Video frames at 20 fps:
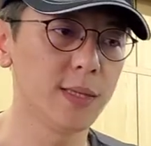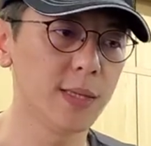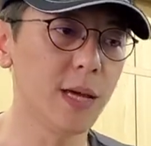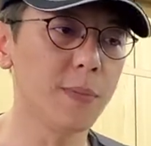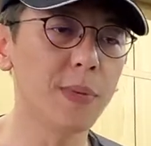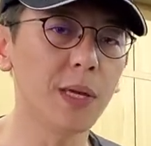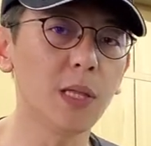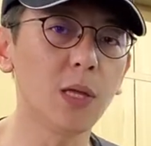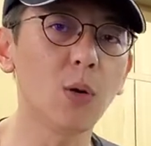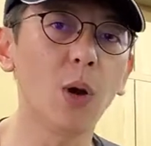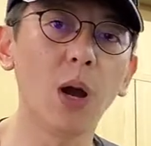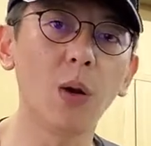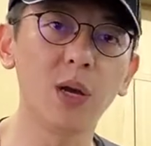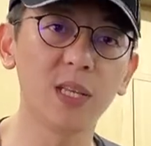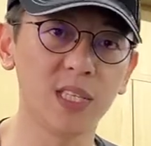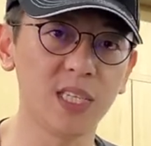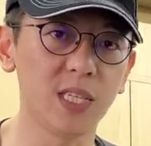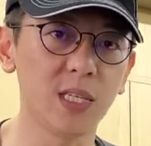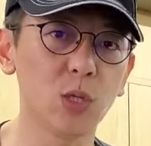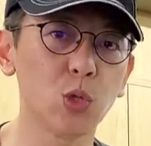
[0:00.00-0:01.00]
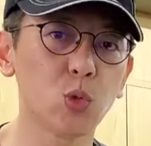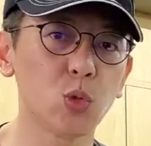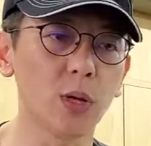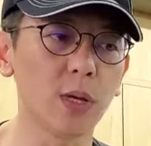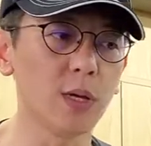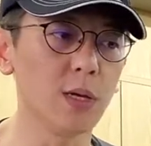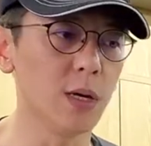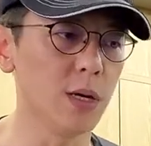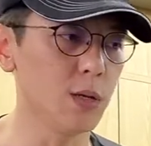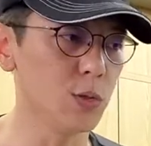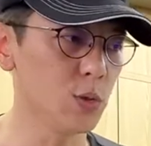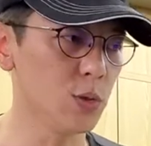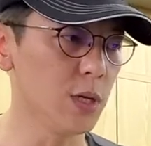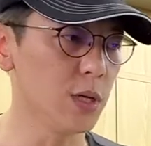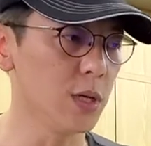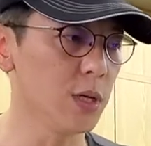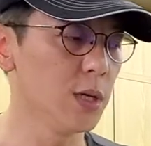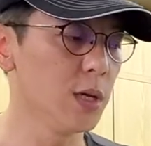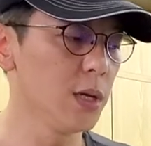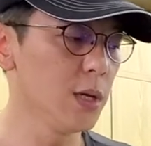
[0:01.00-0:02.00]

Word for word: 那边的话会积水啊，所以。